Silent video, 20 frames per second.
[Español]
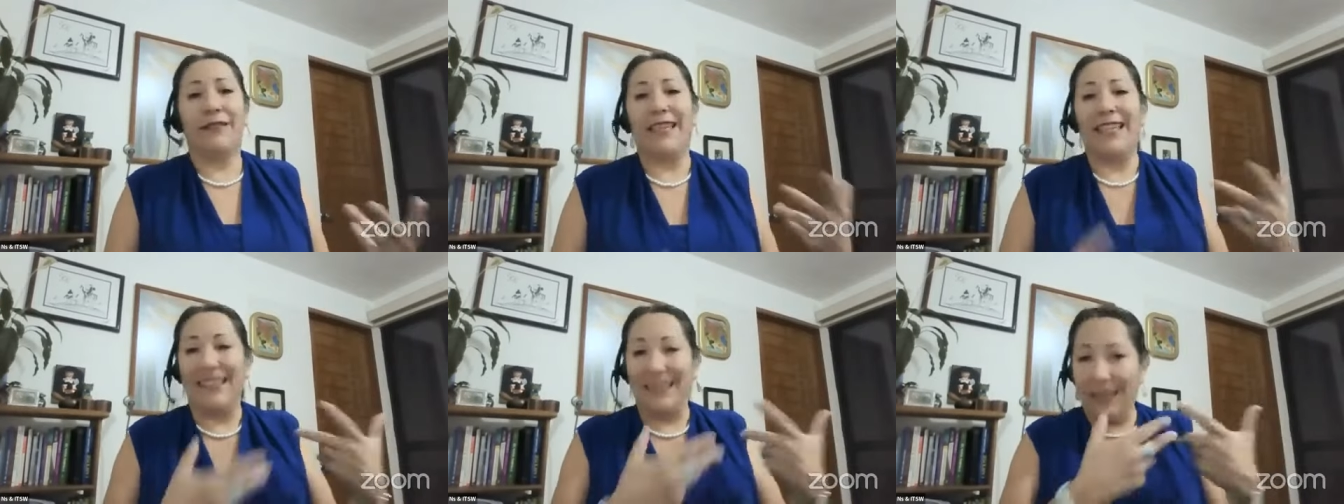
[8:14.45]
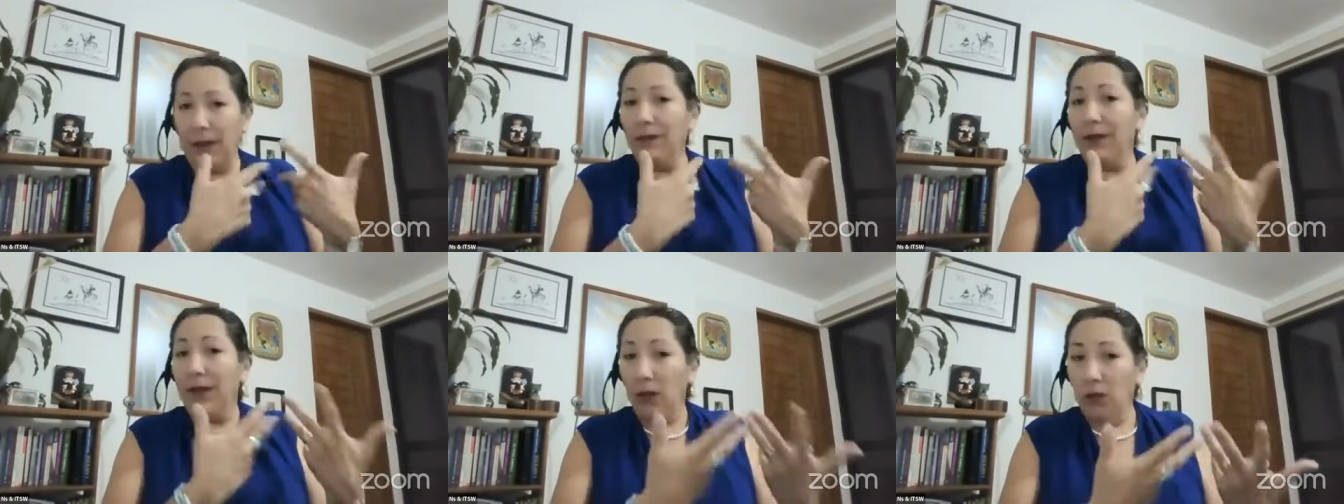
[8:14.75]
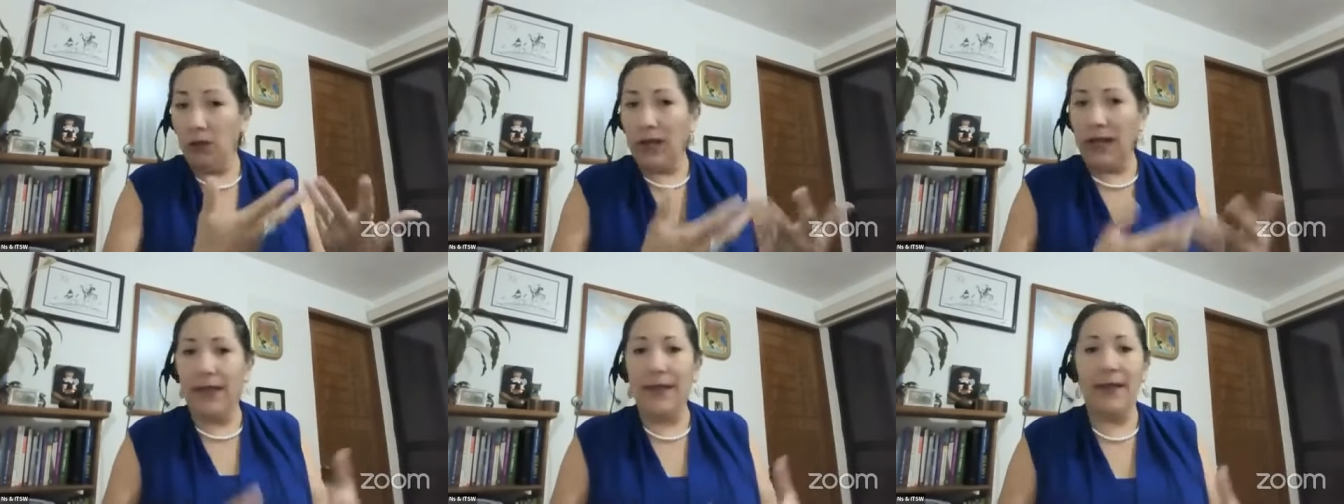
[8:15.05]
Que está
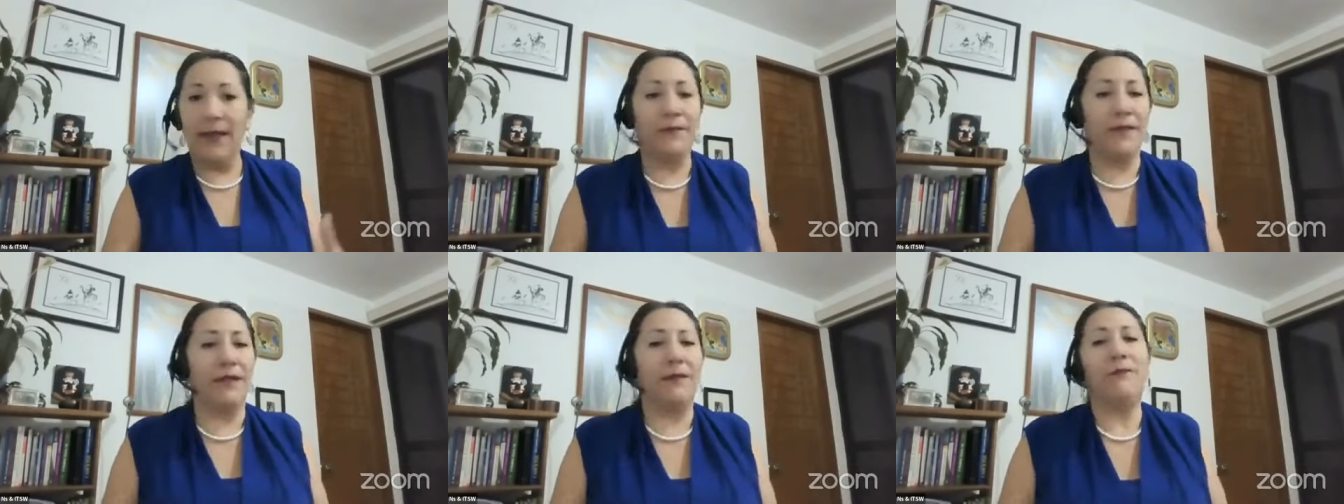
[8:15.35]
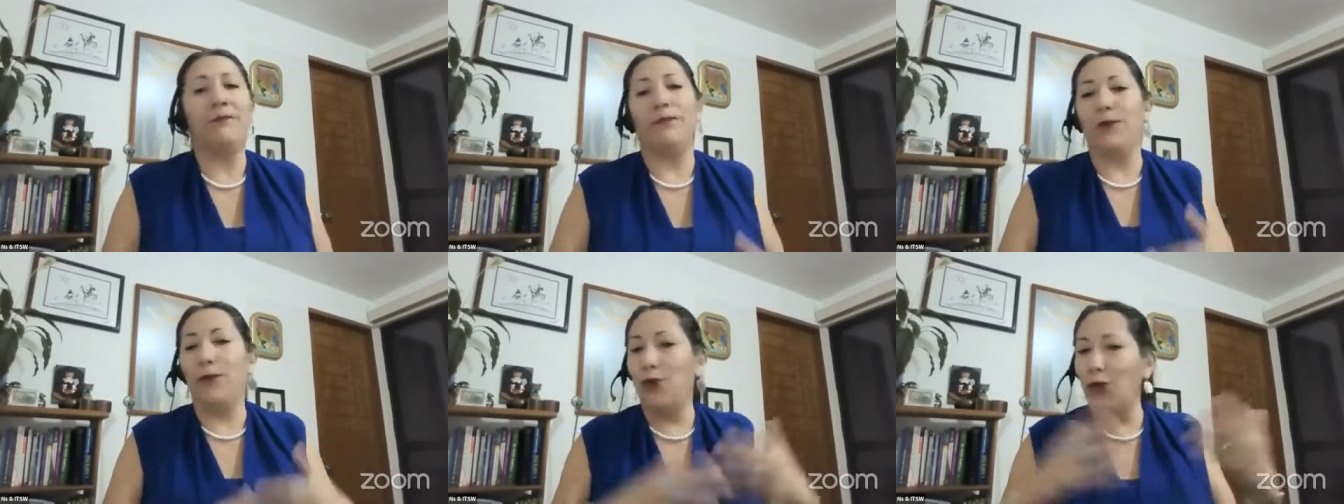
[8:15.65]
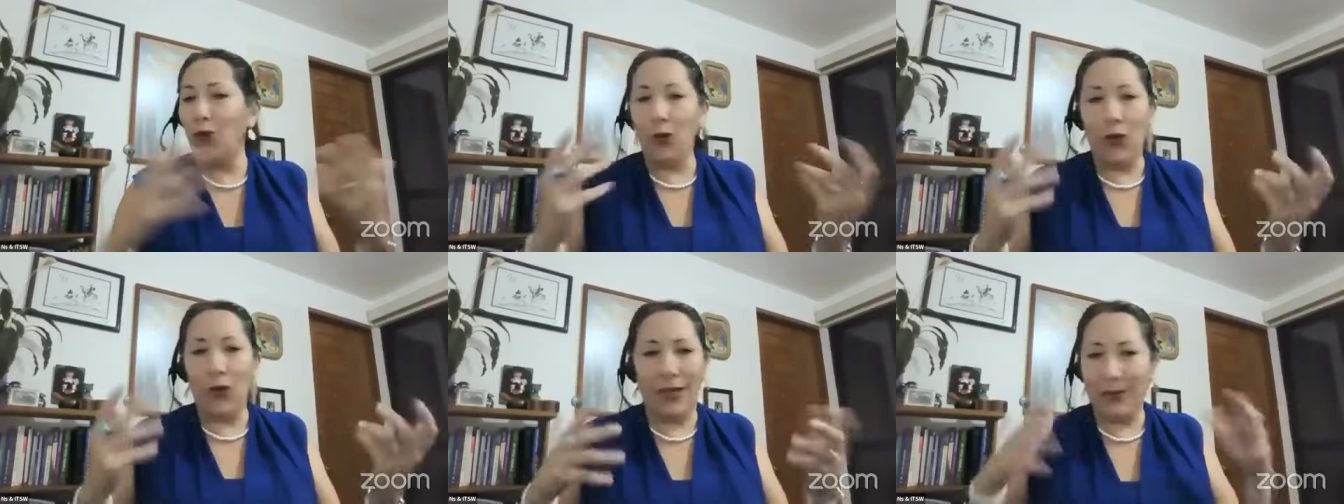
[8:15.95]
vinculada a mí,
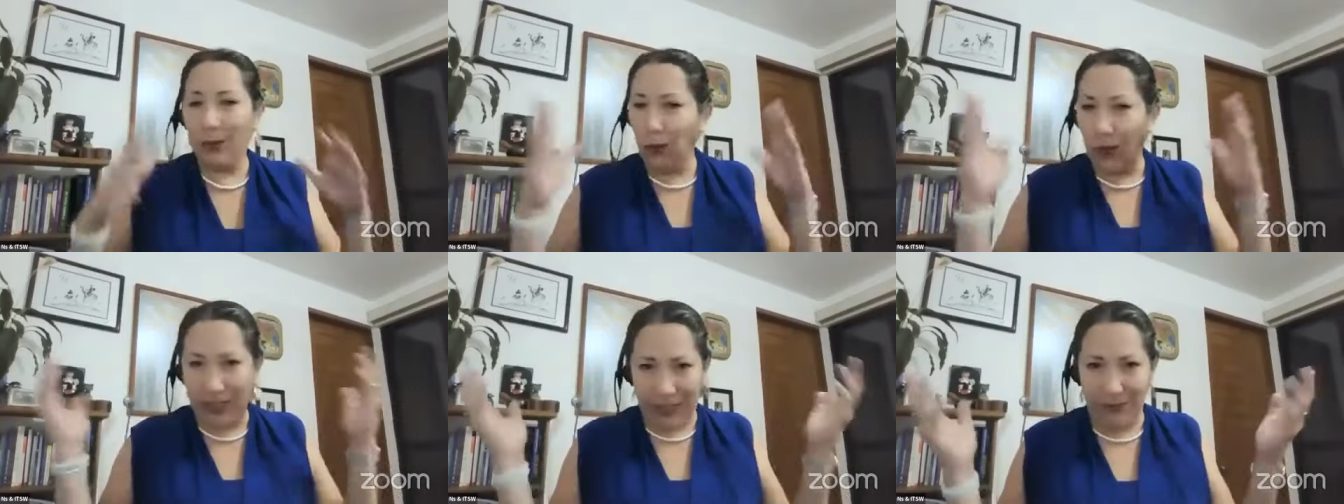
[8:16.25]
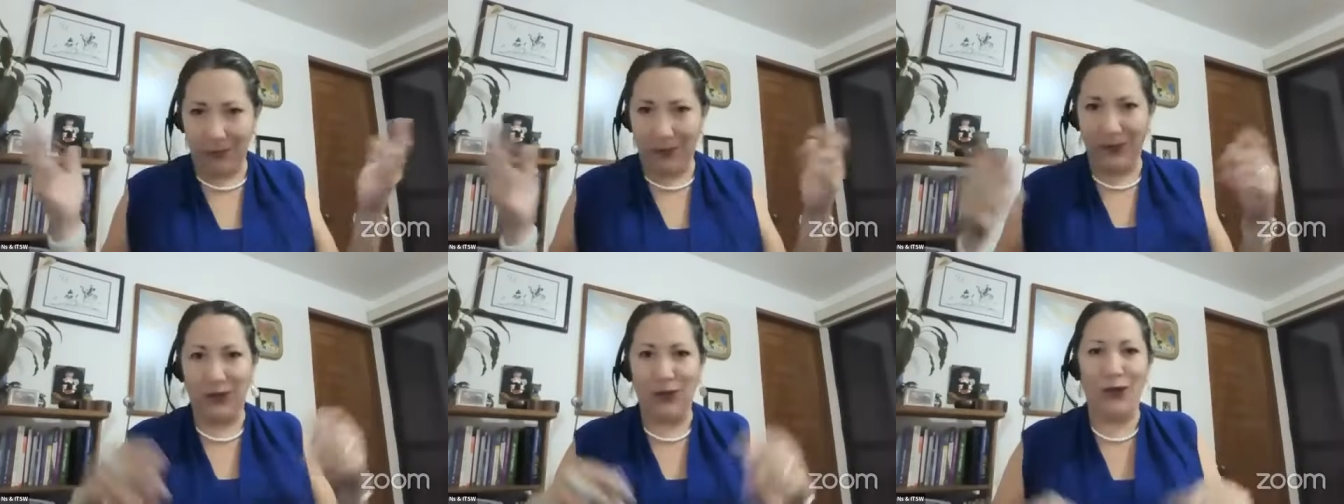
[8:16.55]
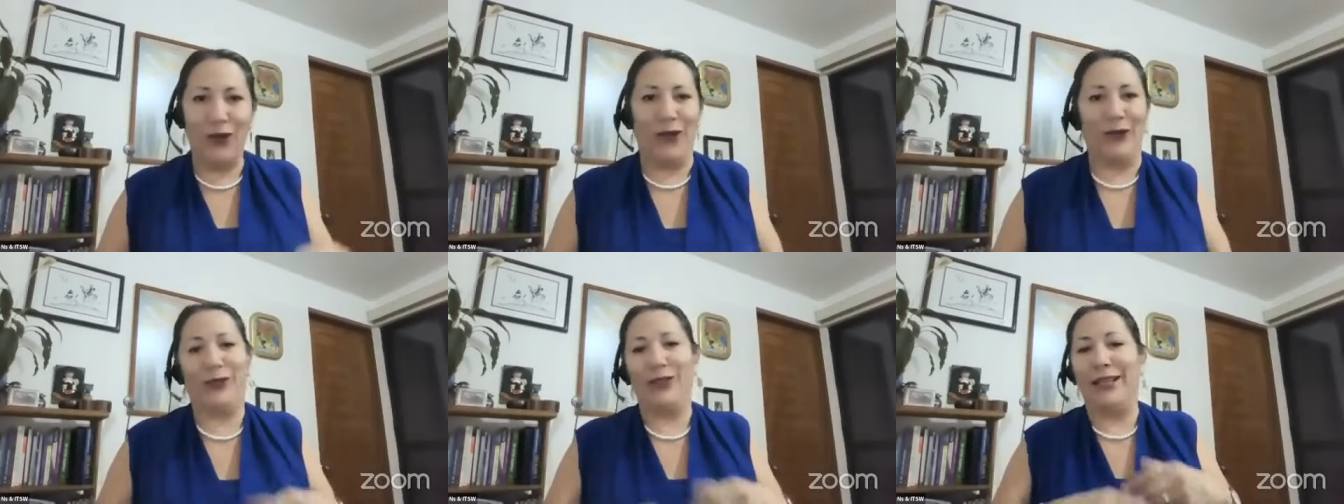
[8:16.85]
no es cualquier
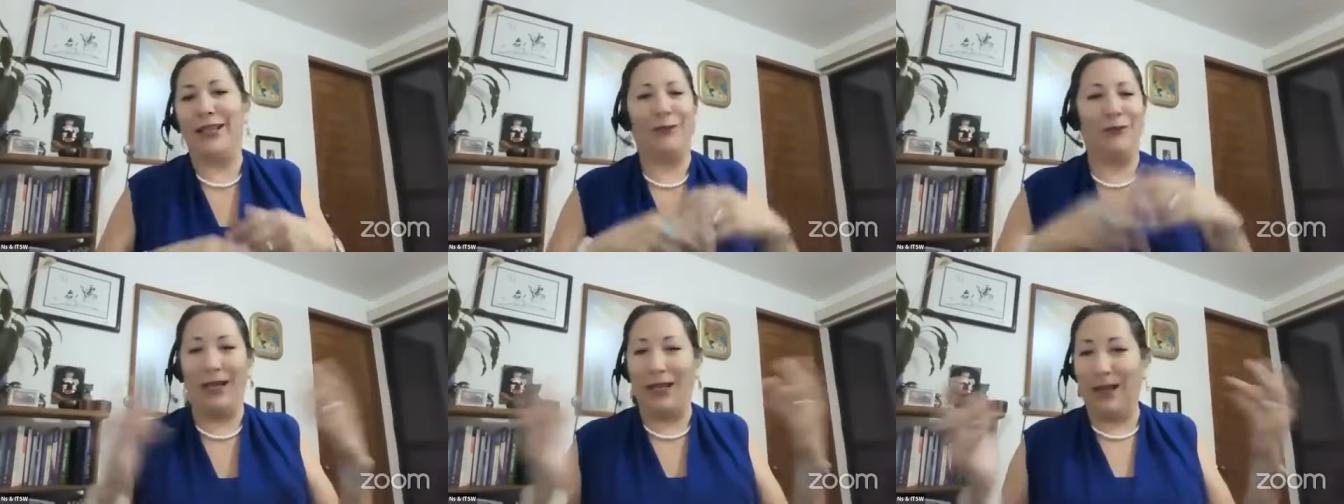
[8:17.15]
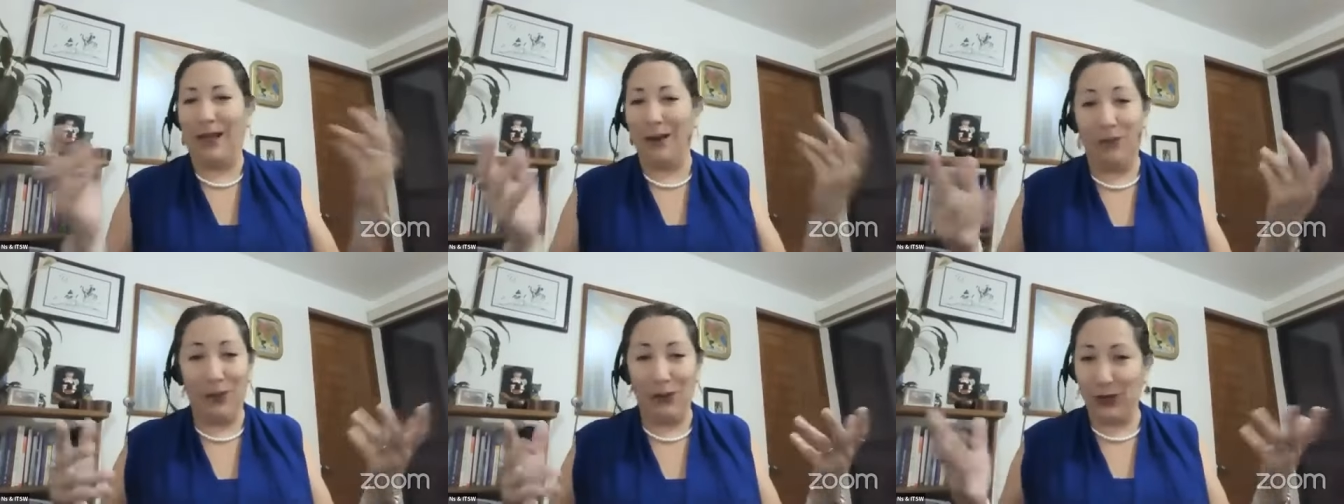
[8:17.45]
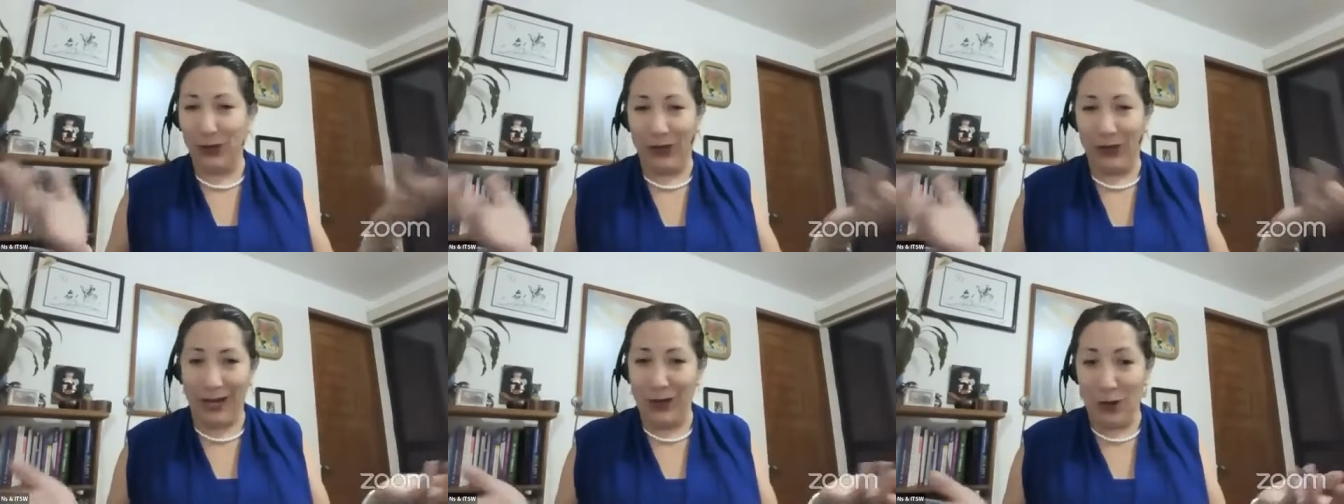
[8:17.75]
persona, o sea, cualquier
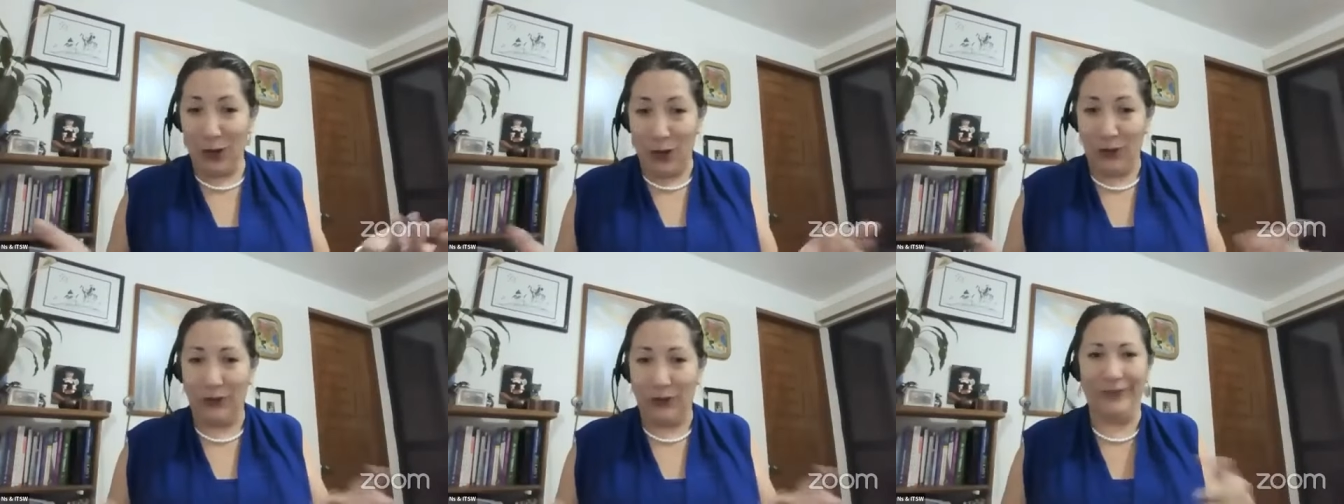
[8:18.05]
persona no,